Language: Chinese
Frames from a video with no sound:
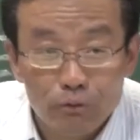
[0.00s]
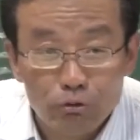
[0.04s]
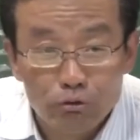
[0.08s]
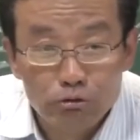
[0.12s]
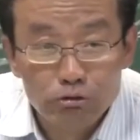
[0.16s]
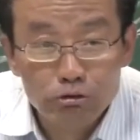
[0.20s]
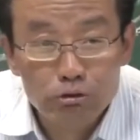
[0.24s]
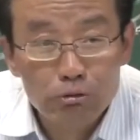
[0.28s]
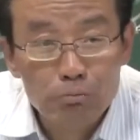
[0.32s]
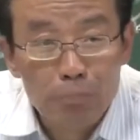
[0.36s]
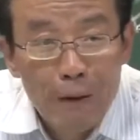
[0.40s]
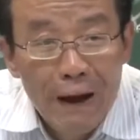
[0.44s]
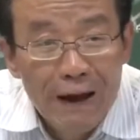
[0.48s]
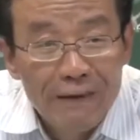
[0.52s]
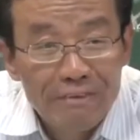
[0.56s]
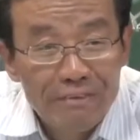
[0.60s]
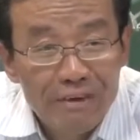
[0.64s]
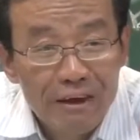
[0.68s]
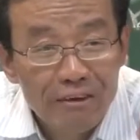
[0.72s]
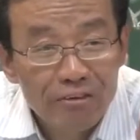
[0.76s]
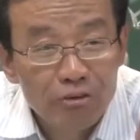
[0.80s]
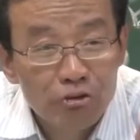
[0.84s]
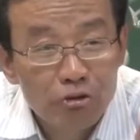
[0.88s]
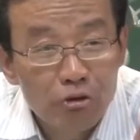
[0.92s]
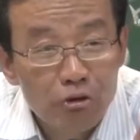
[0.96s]
五百
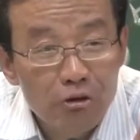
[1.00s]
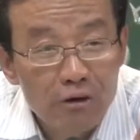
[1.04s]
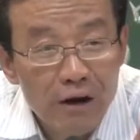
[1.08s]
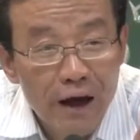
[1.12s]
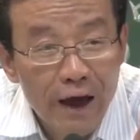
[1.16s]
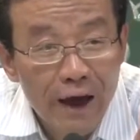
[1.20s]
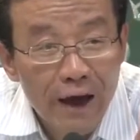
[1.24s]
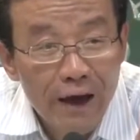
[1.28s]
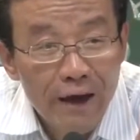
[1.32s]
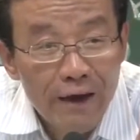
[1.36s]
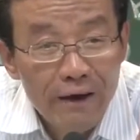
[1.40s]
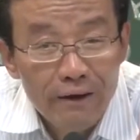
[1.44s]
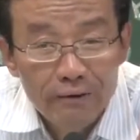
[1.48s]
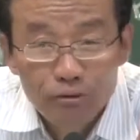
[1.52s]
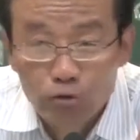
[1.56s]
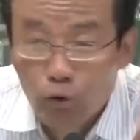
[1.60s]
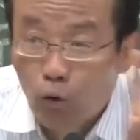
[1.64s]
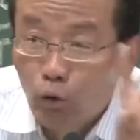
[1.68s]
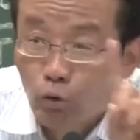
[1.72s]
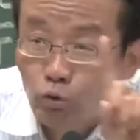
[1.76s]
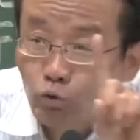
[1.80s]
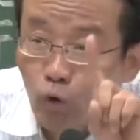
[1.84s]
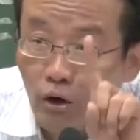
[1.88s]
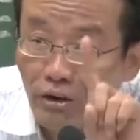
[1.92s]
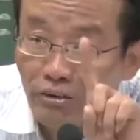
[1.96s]
年修来
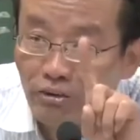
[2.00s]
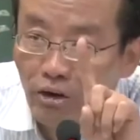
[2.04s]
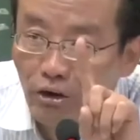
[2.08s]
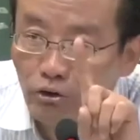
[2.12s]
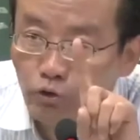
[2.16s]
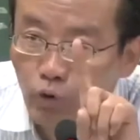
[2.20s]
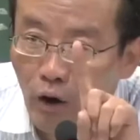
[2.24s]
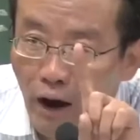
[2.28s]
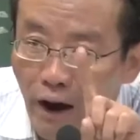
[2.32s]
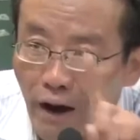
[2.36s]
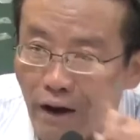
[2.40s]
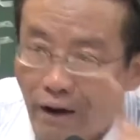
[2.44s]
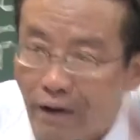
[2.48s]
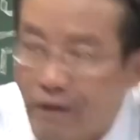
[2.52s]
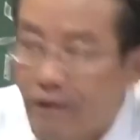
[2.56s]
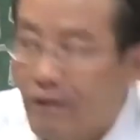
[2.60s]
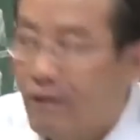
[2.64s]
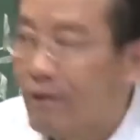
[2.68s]
同坐一条船。